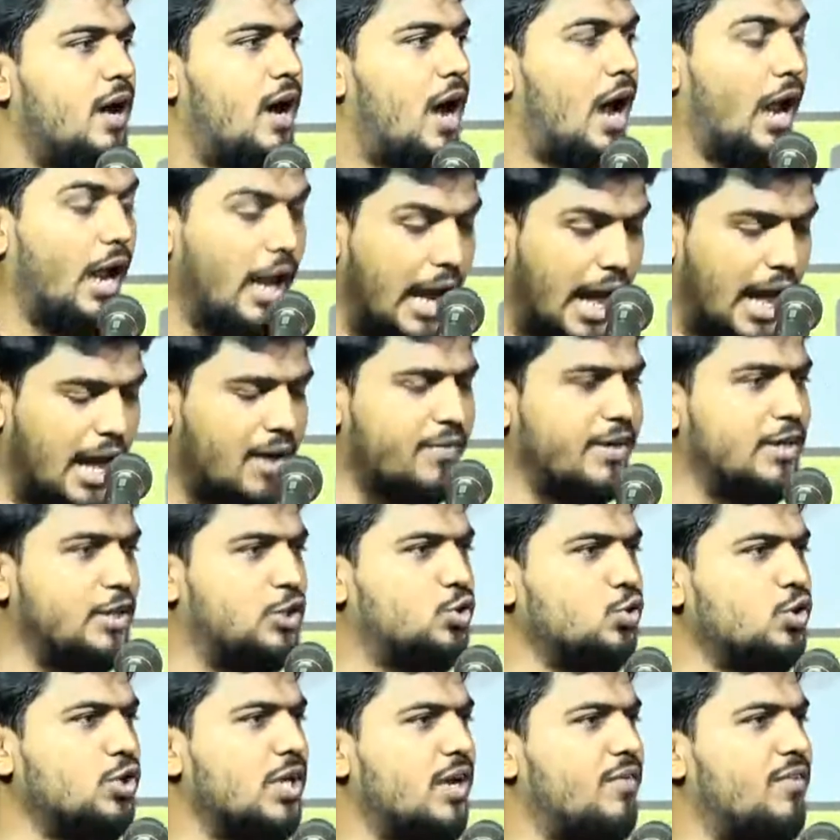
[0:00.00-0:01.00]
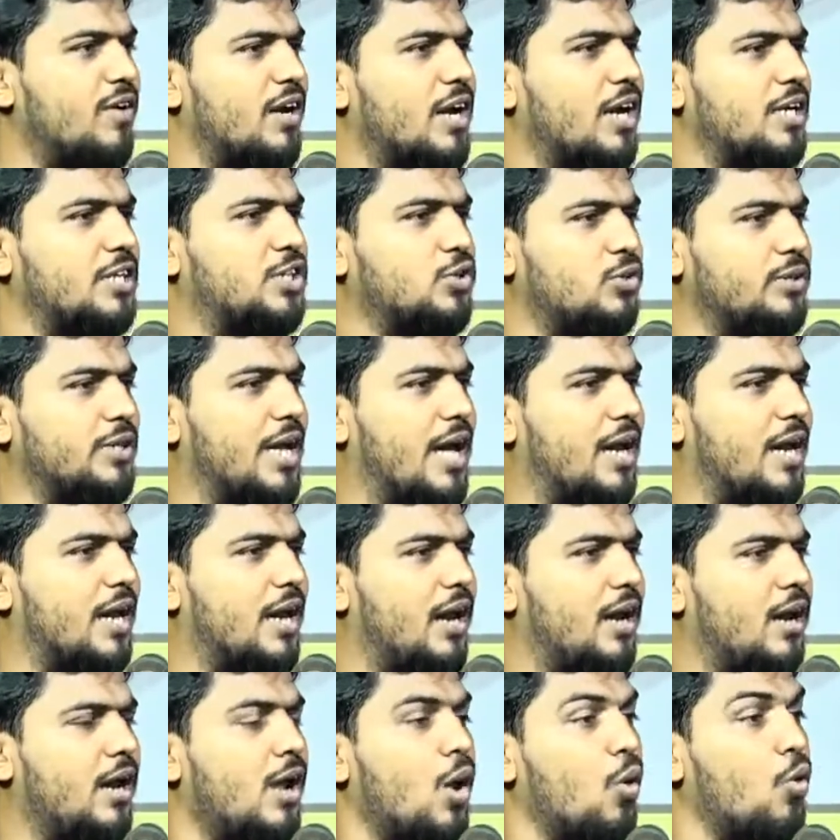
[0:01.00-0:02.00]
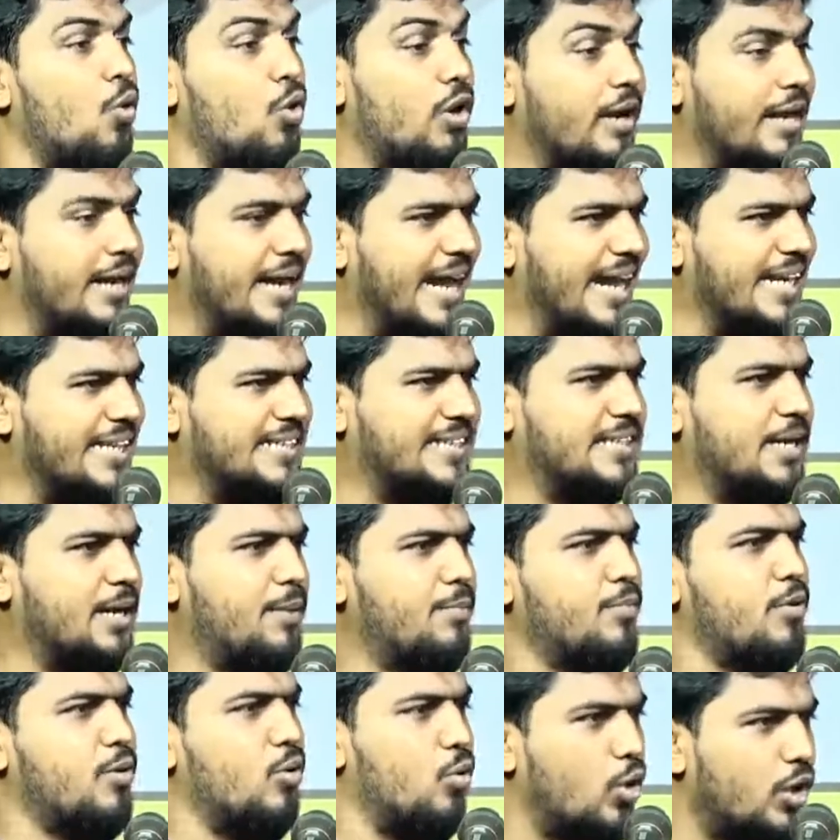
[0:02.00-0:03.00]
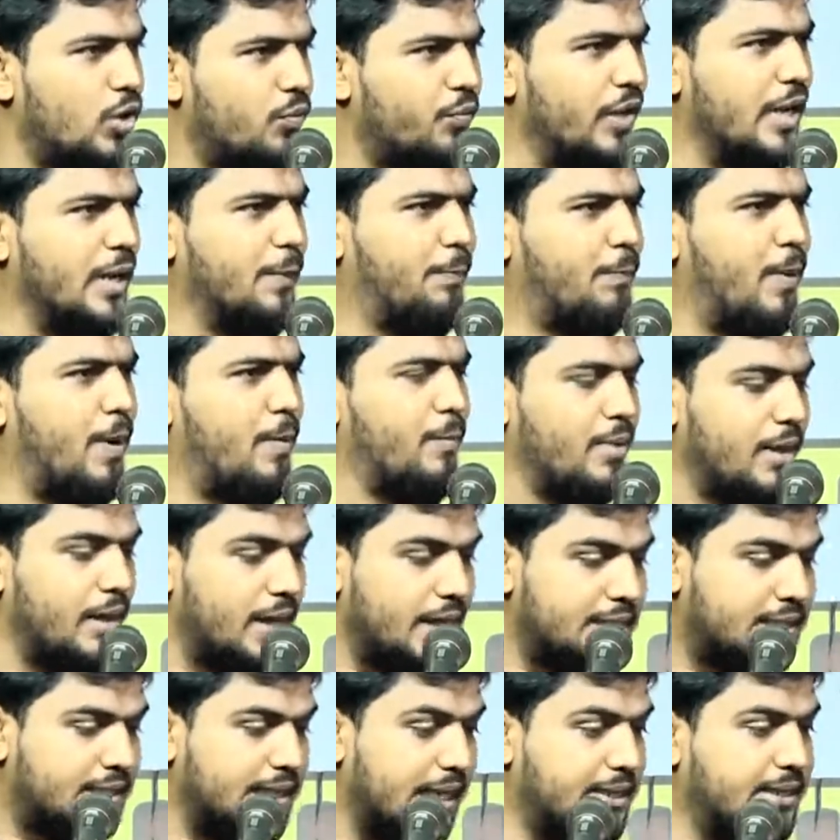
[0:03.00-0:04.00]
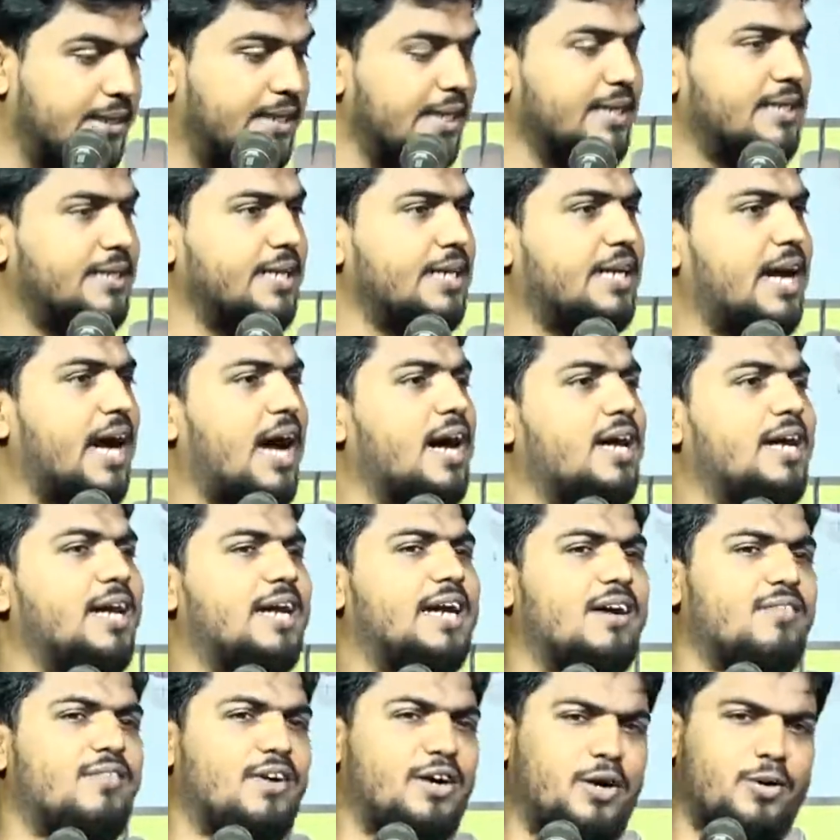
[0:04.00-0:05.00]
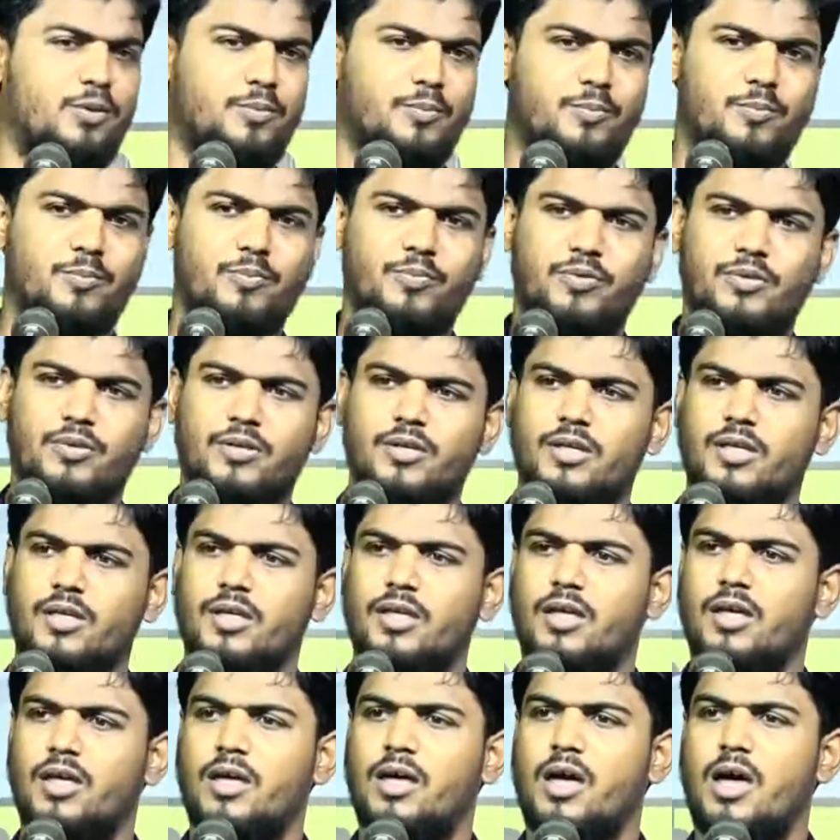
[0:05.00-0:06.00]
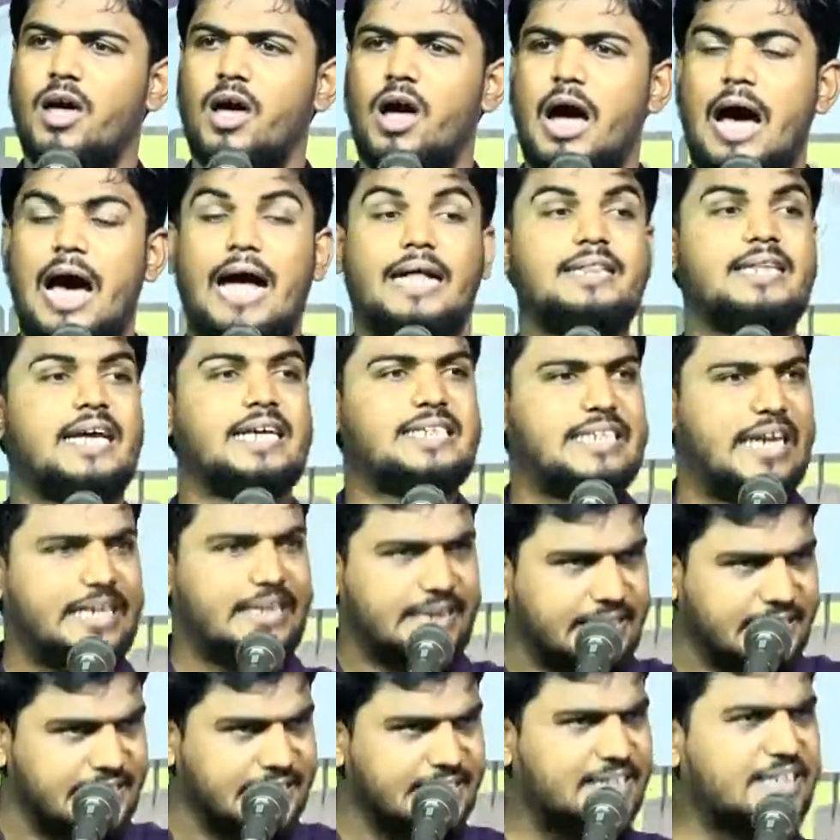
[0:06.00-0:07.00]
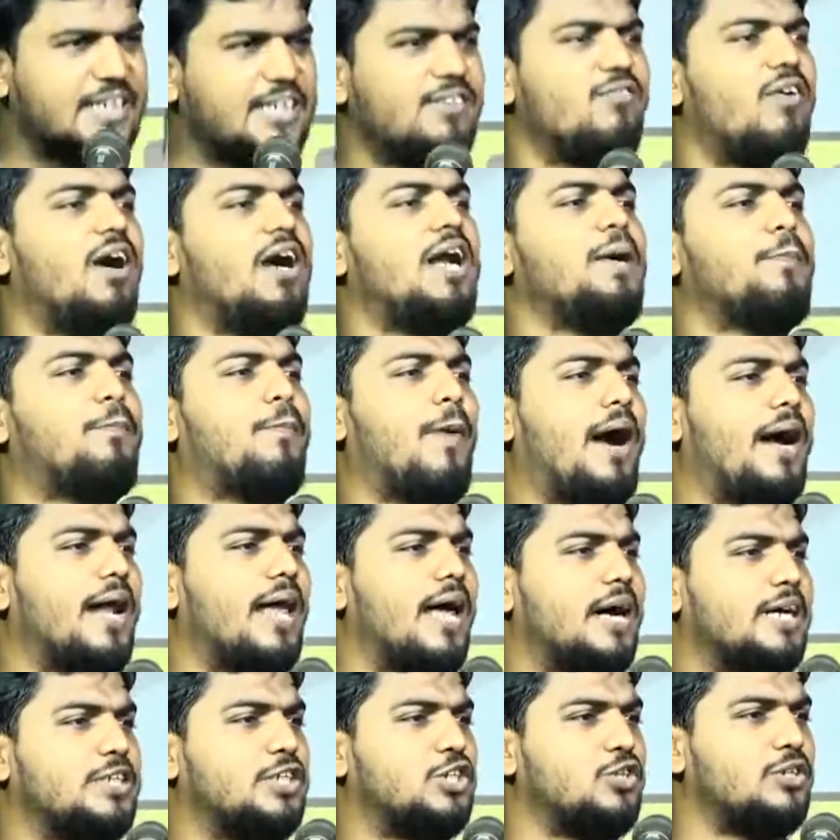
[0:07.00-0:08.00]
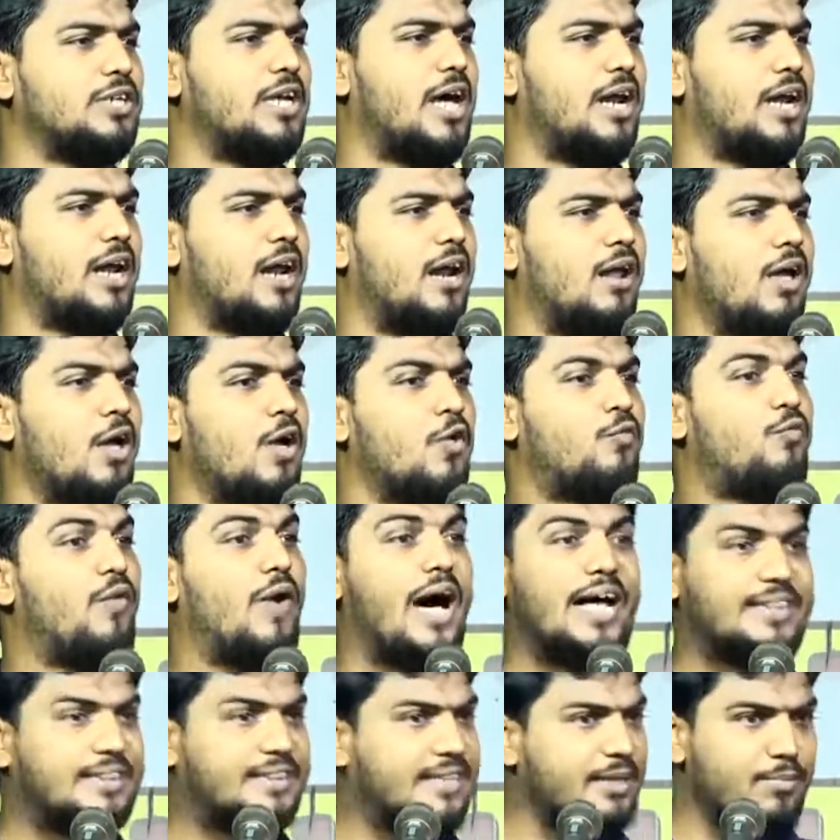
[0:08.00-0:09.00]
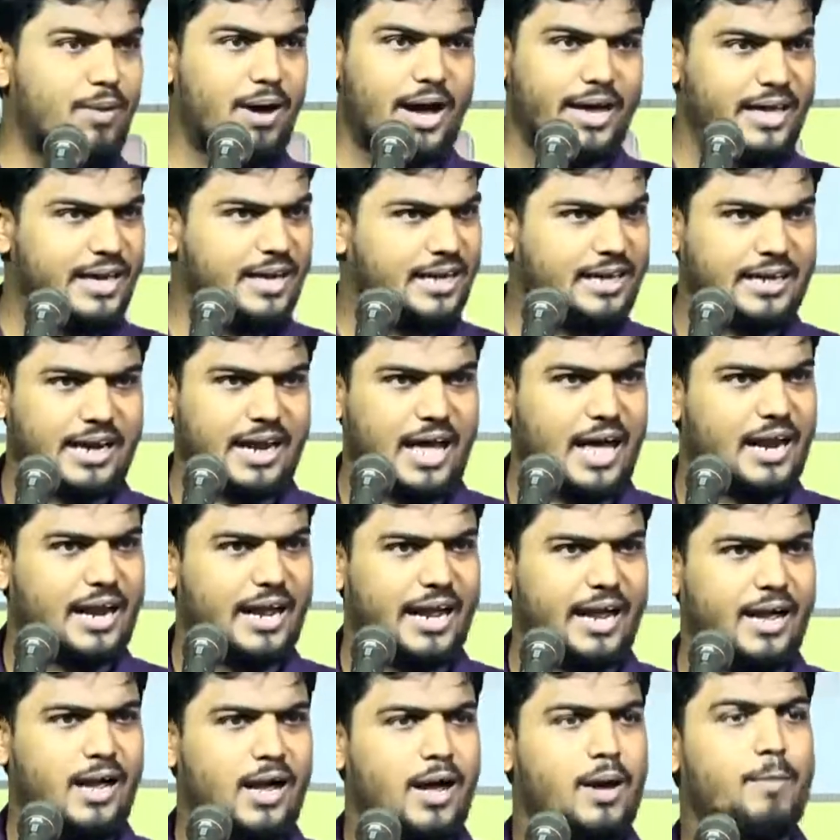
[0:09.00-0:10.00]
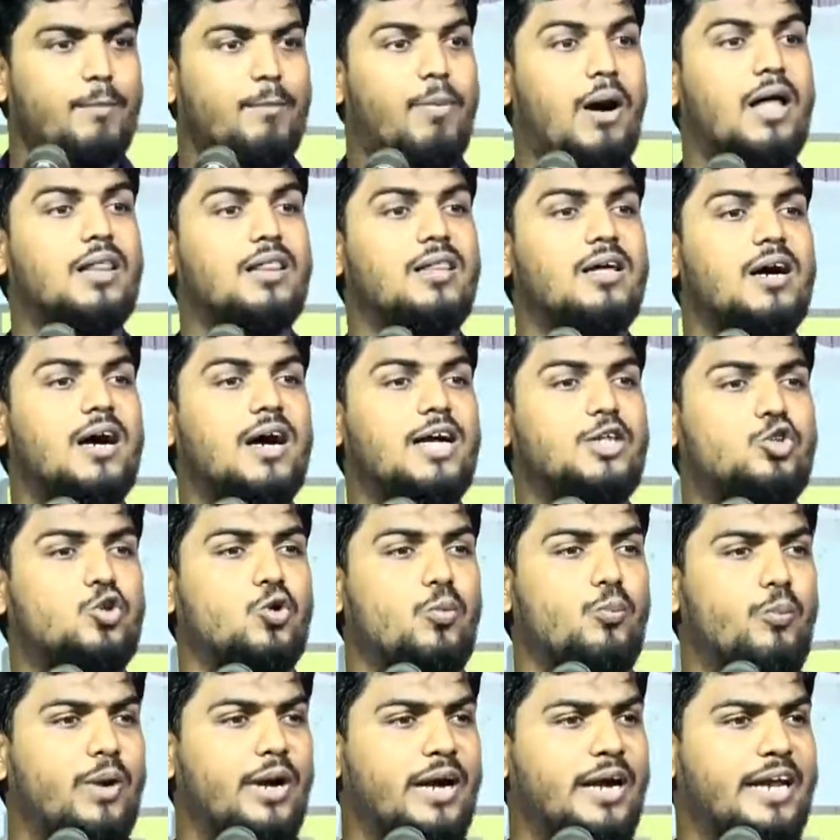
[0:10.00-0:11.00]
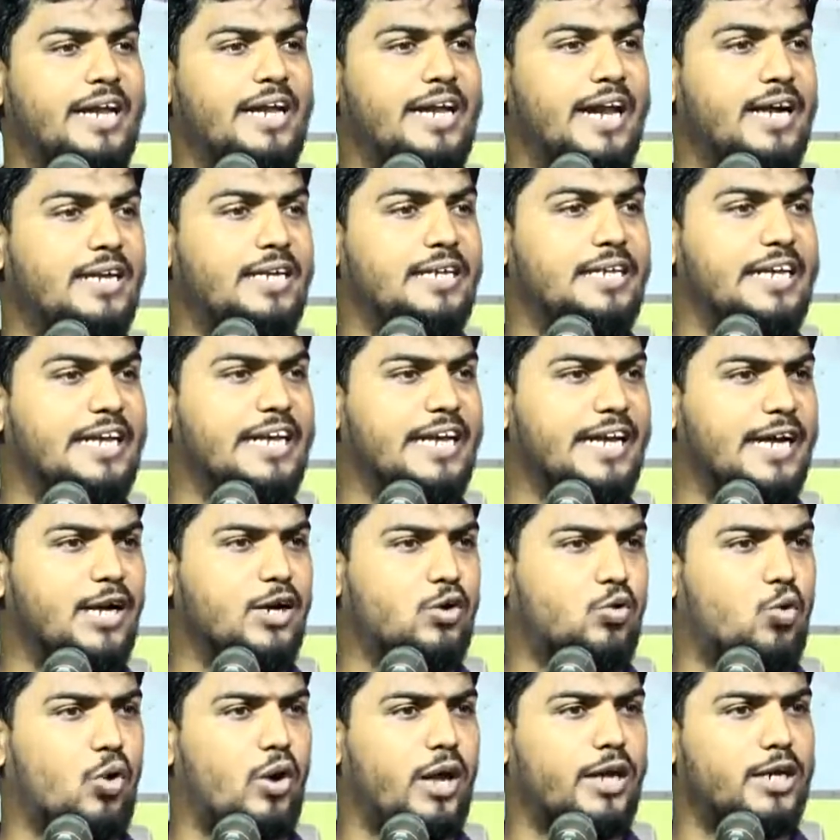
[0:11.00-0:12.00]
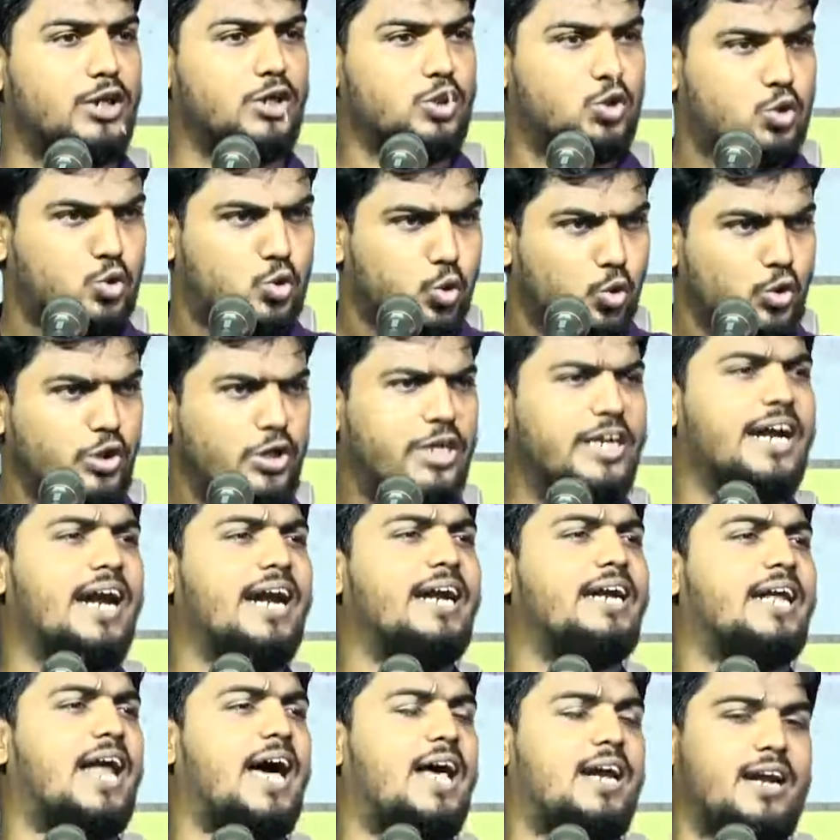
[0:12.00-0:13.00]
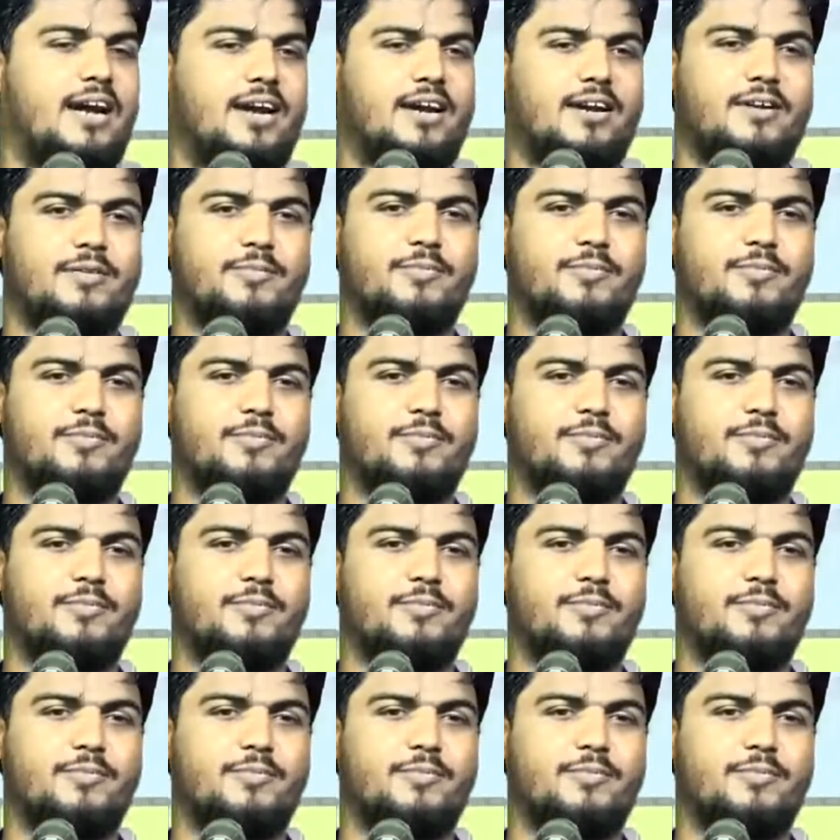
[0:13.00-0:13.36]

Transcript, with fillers: அல்லாஹ்வின் தூதர் அவர்கள் சொன்னார்கள் ஒரு நேசம் ஒரு விருப்பம் சத்தியத்திற்காக இருக்க வேண்டும் அந்த சத்தியத்தின் வெளிப்பாடாக சொன்னார்கள் ஃபாத்திமா இருக்கிறாரே பாதுகாத்து மின்னி என் ஈரக்குலையின் துண்டு என்றார்கள்